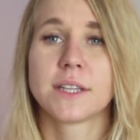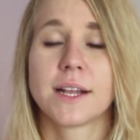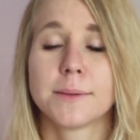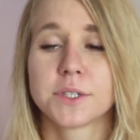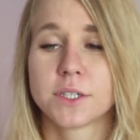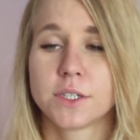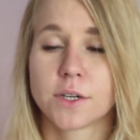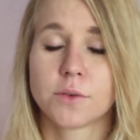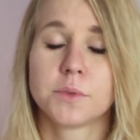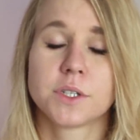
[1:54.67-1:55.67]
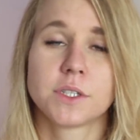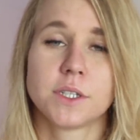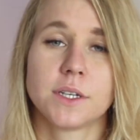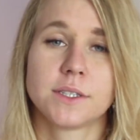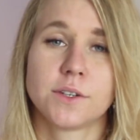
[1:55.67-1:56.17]
Najlepsza rzecz, jaką
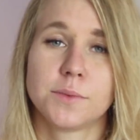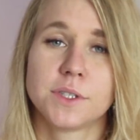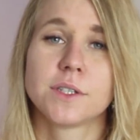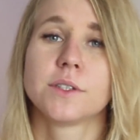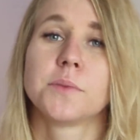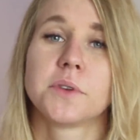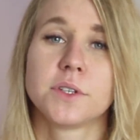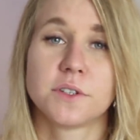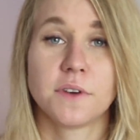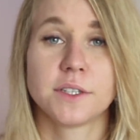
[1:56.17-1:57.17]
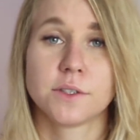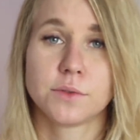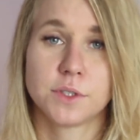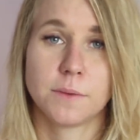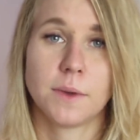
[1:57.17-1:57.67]
możecie zrobić, jeśli podejrzewacie
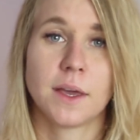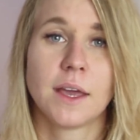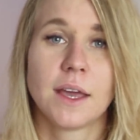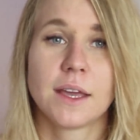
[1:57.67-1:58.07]
u siebie